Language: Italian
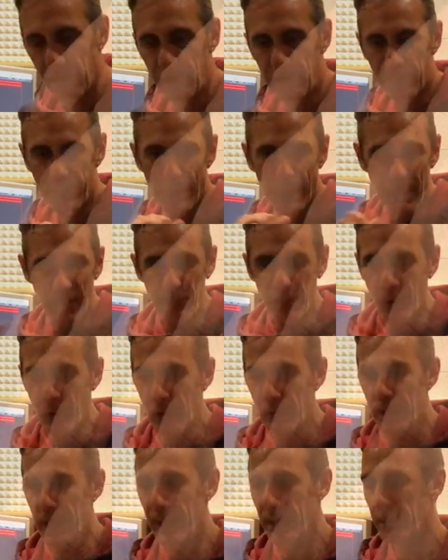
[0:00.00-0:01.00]
i primi
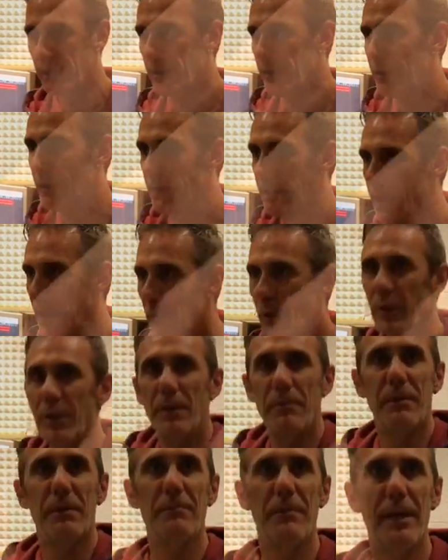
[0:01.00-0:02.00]
campionamenti. E
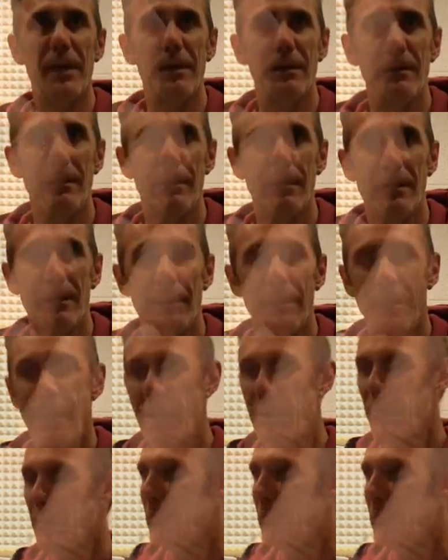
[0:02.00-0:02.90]
quindi per me è